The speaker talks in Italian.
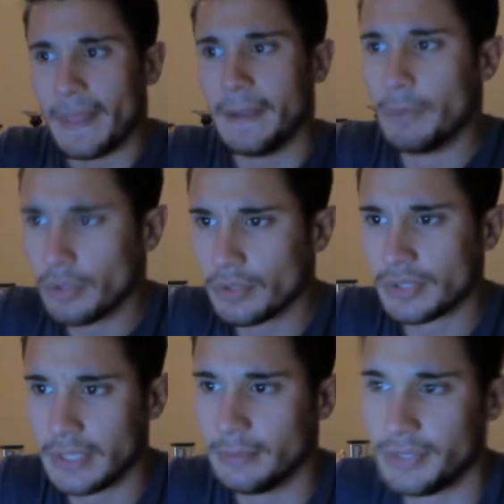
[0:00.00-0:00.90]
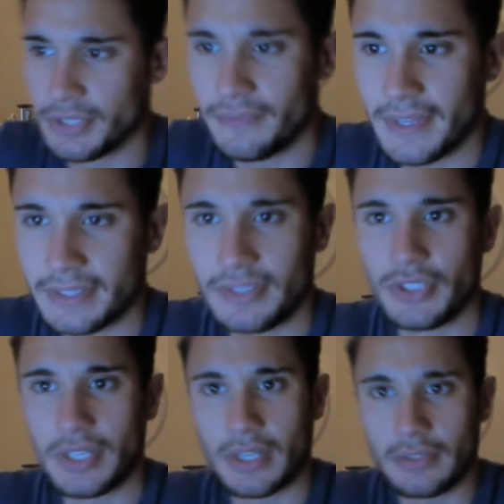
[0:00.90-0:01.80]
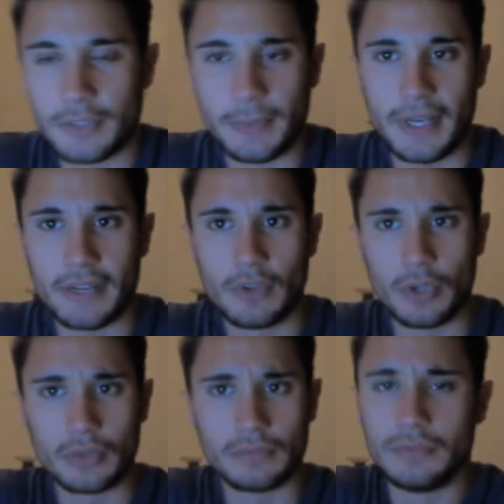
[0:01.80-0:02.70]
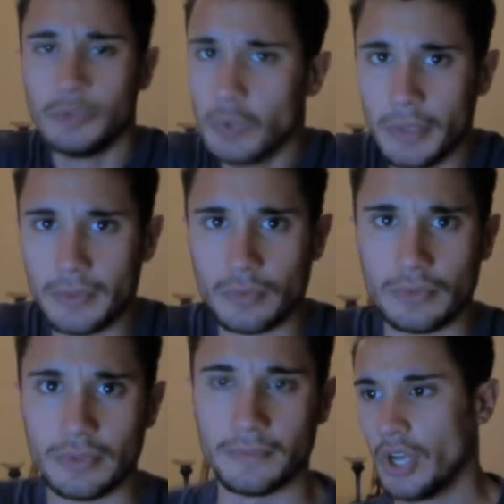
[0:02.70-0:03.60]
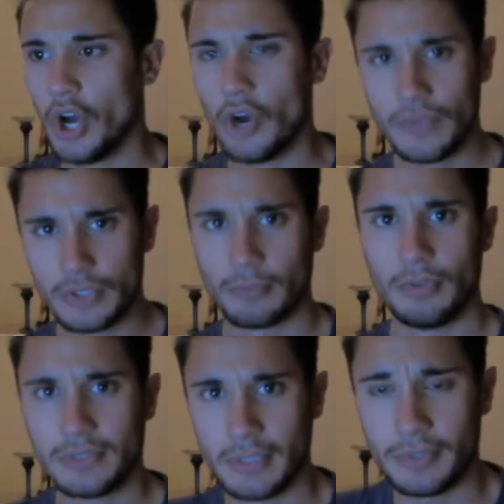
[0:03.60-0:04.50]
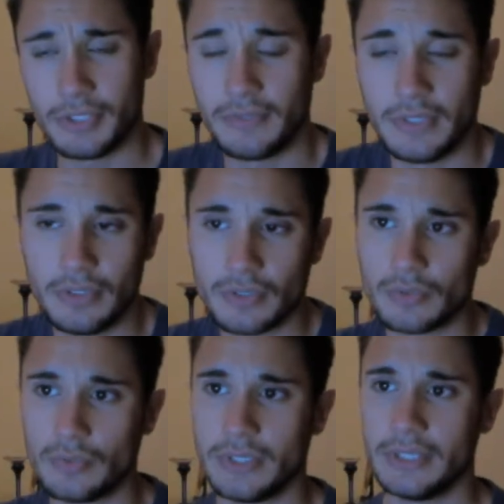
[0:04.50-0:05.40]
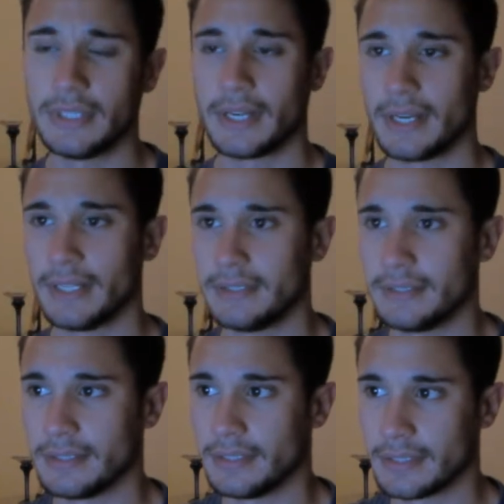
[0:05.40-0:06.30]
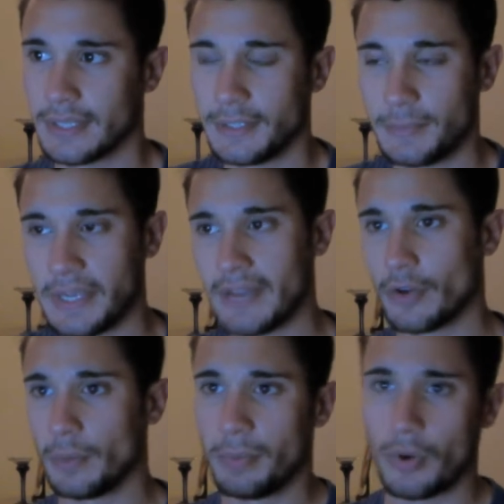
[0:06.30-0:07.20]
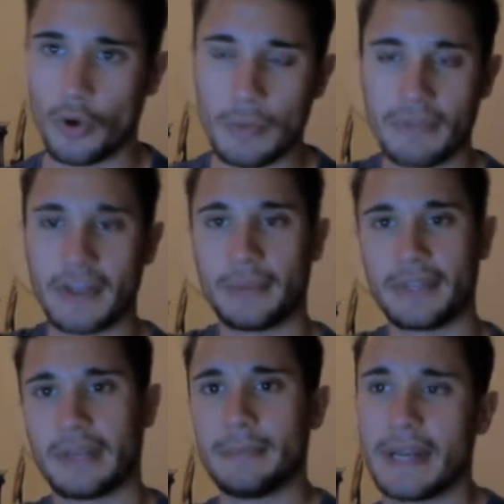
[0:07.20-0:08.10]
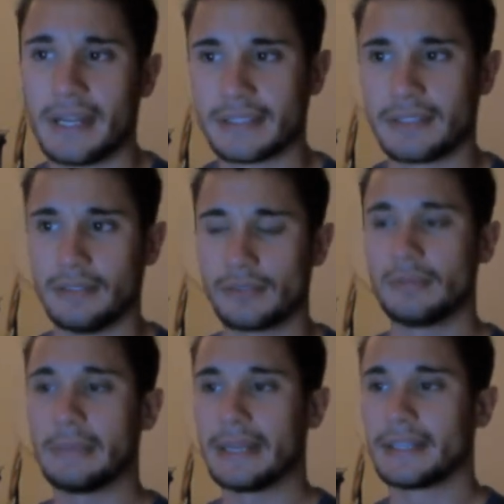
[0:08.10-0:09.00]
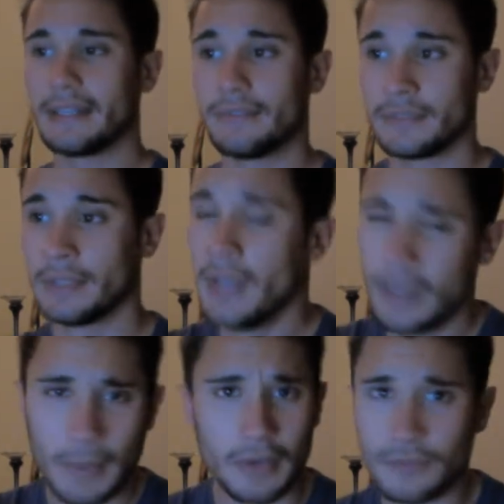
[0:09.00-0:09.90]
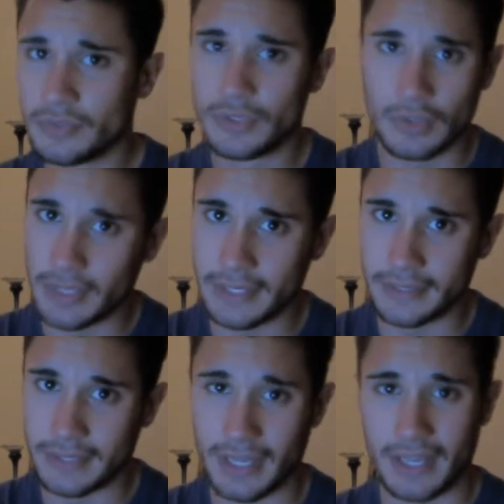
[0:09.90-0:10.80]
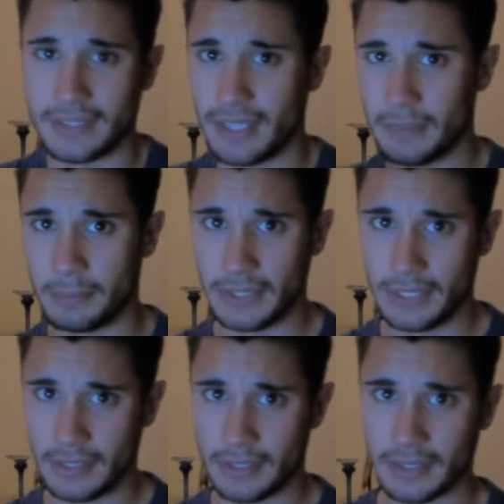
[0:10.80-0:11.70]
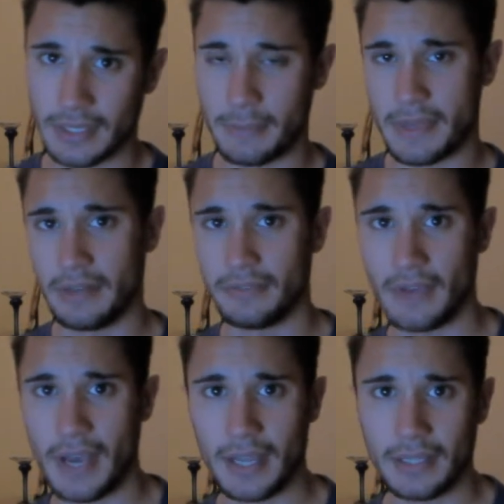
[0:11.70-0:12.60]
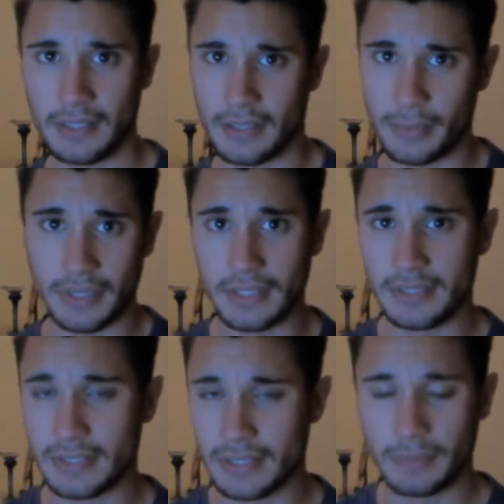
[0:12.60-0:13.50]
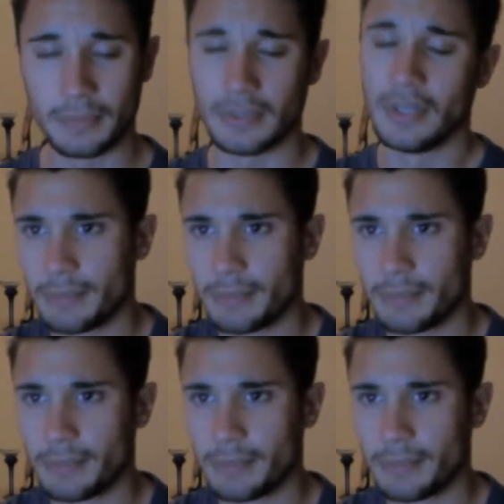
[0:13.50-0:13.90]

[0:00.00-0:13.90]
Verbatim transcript: È molto semplice, infatti cercherò di spiegarvelo in due minuti. Ho visto molteplici video su internet eh, che spiegavano un po' come fare per cambiare la skin su Minecraft, ma non funziona niente. La cartella bin, cambiare il file, aprire il zip.